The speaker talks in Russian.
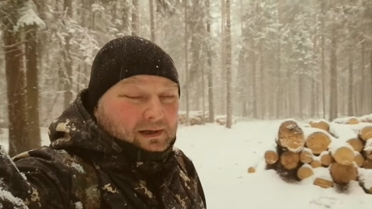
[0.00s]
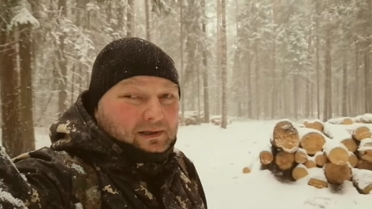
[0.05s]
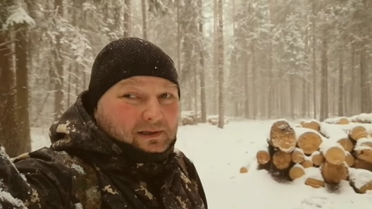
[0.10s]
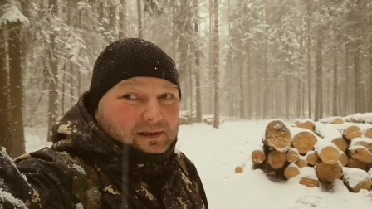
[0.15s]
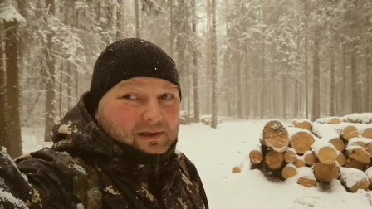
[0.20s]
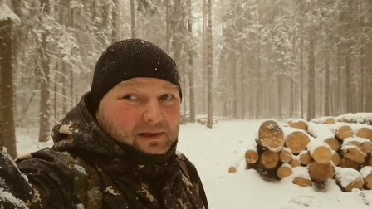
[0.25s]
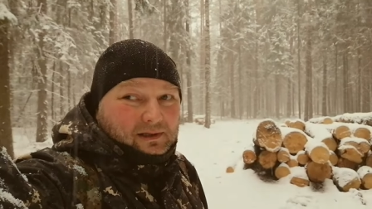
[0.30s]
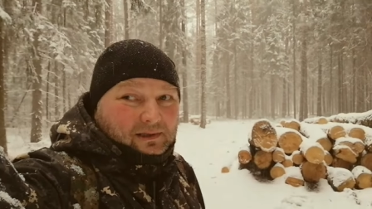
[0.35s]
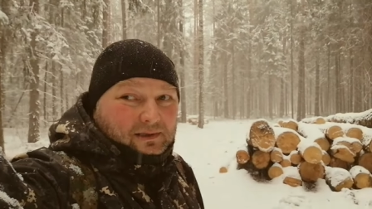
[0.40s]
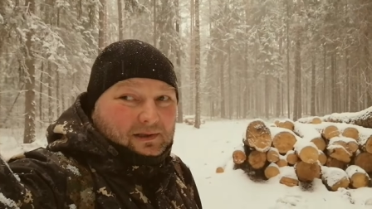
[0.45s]

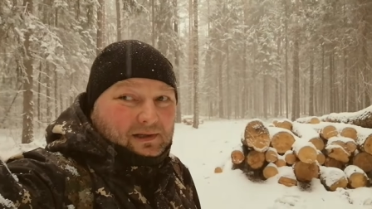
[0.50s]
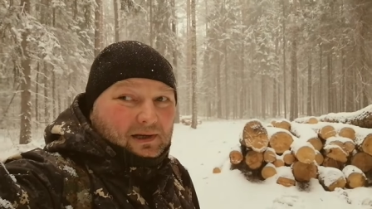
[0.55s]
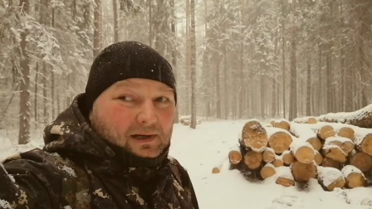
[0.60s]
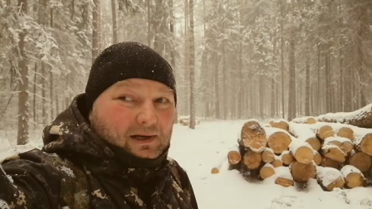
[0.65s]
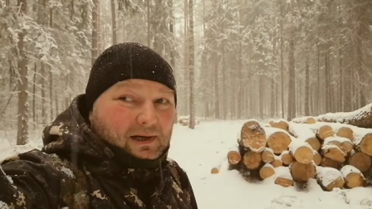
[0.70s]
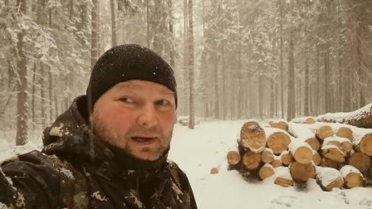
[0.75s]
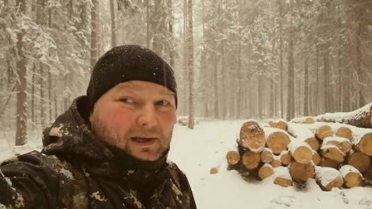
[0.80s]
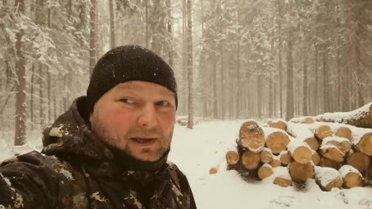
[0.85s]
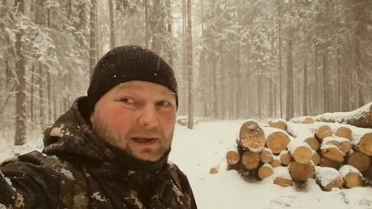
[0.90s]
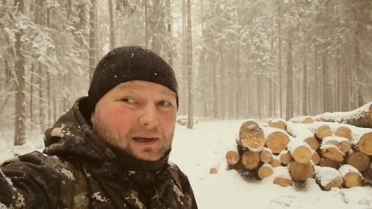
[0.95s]
делать
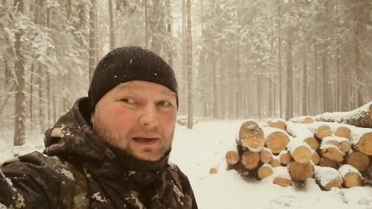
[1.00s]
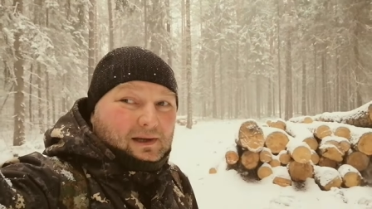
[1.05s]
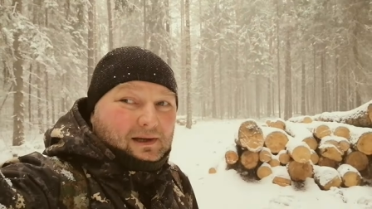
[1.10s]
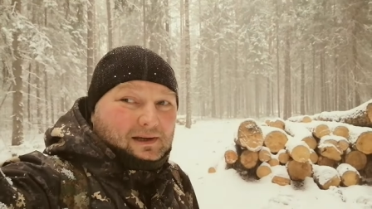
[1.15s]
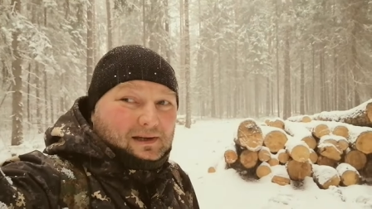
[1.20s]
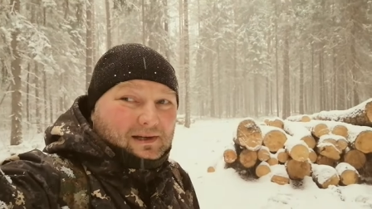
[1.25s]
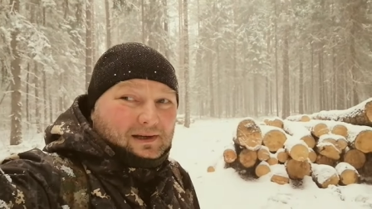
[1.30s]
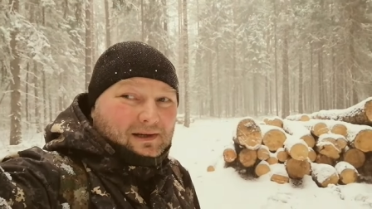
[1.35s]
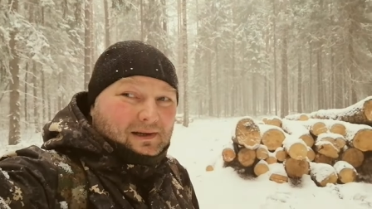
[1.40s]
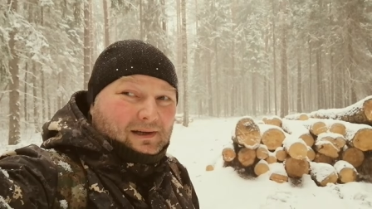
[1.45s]

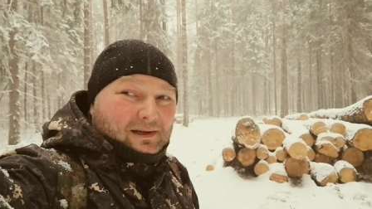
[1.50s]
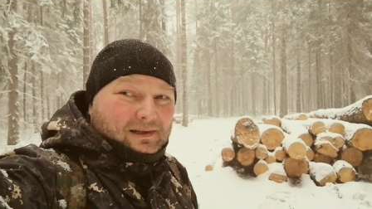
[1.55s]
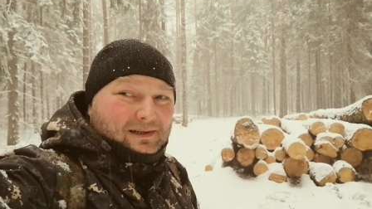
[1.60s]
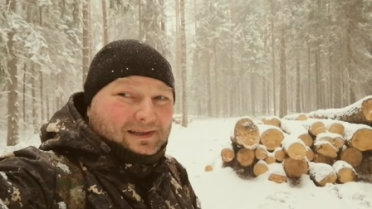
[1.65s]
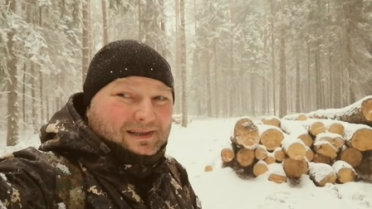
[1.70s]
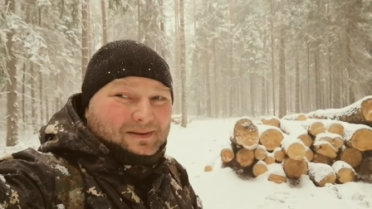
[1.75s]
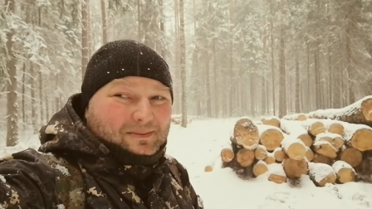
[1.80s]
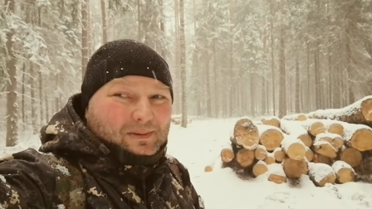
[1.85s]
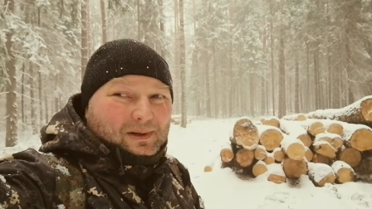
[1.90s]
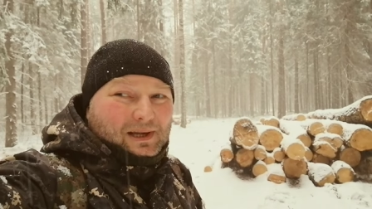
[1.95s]
никакие
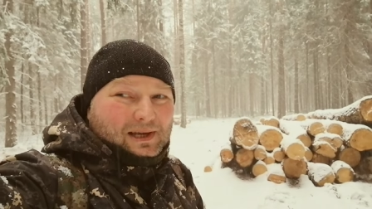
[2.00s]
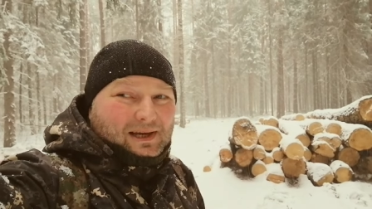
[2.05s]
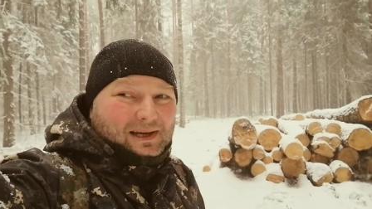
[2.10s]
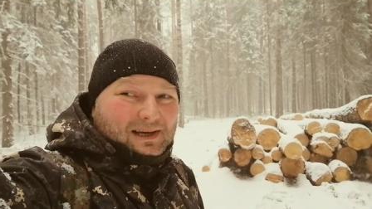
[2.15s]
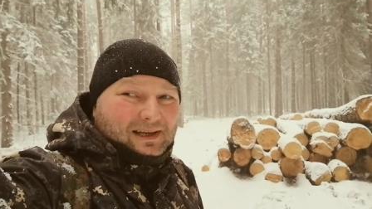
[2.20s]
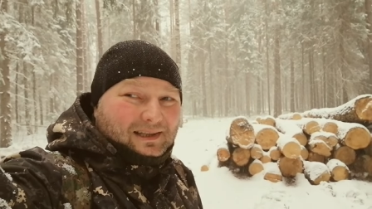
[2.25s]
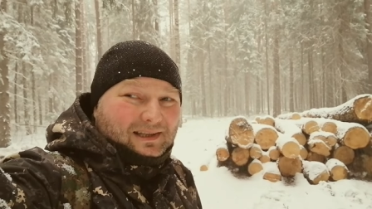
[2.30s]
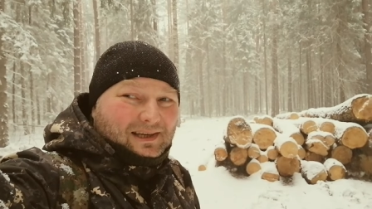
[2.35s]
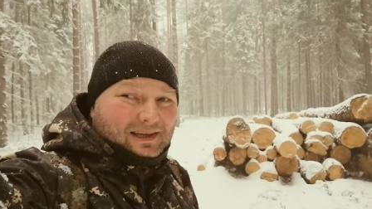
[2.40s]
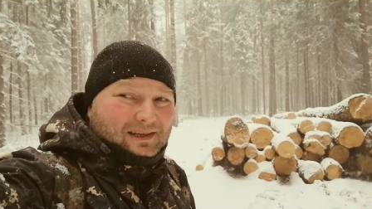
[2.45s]

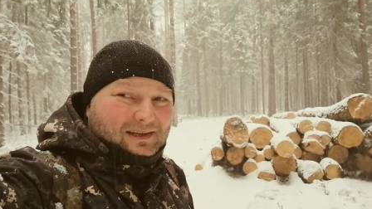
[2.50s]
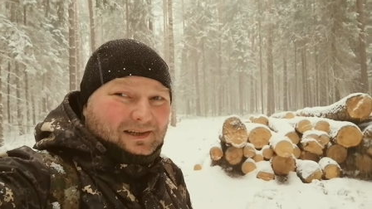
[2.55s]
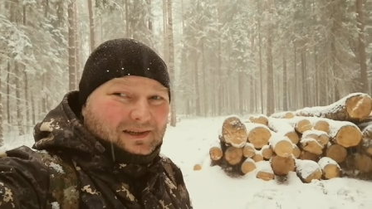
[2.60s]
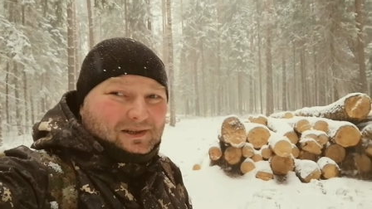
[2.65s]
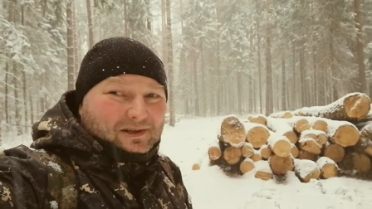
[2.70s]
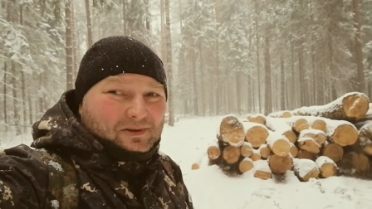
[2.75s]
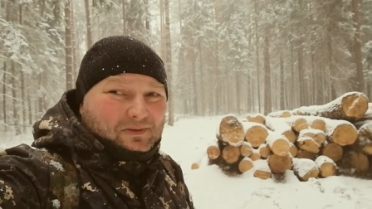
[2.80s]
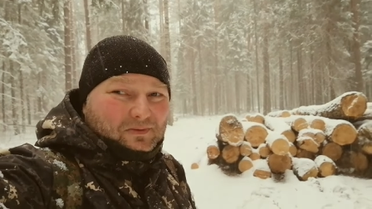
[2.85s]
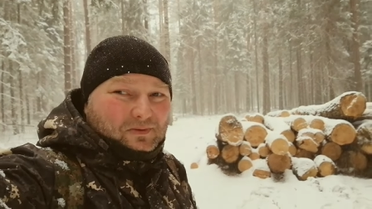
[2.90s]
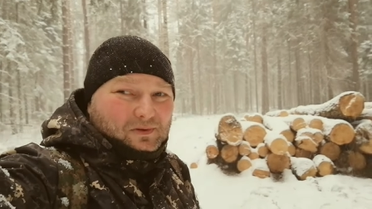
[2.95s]
землянки,
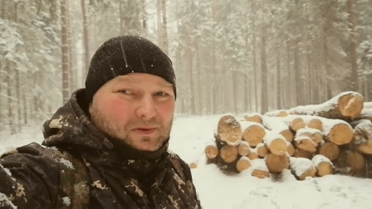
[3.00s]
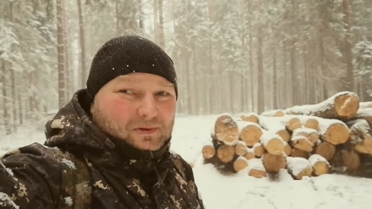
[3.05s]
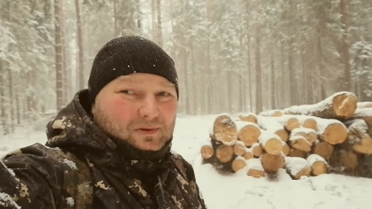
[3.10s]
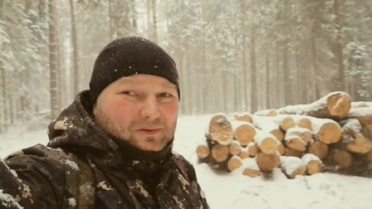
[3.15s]
ничего.